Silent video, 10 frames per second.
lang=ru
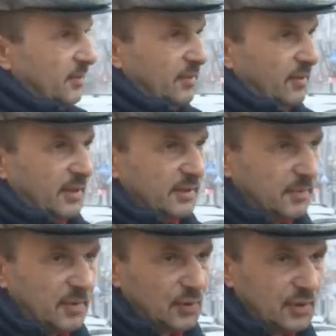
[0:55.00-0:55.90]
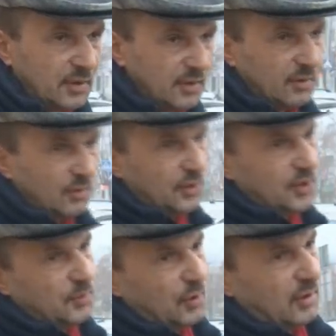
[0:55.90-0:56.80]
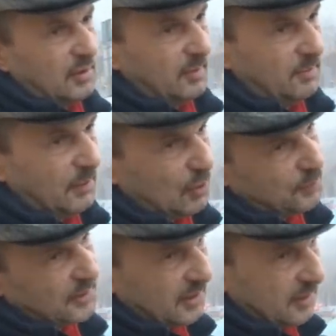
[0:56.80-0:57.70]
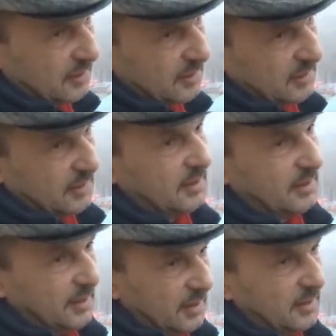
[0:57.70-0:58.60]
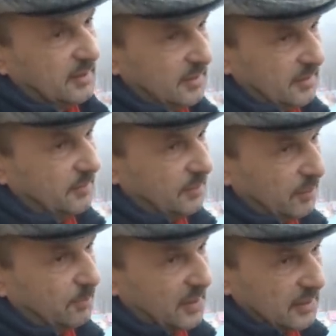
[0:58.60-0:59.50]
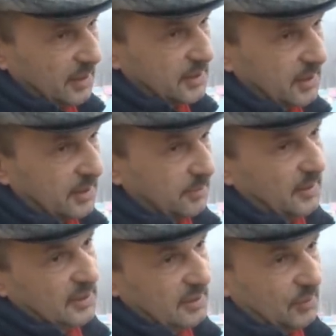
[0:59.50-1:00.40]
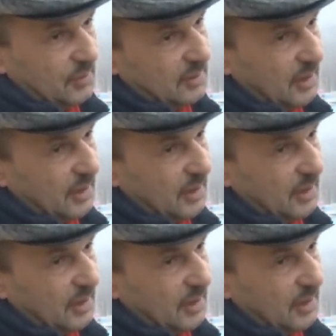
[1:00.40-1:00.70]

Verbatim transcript: сомневаюсь, потому что очень много покупных э, и продажных, поэтому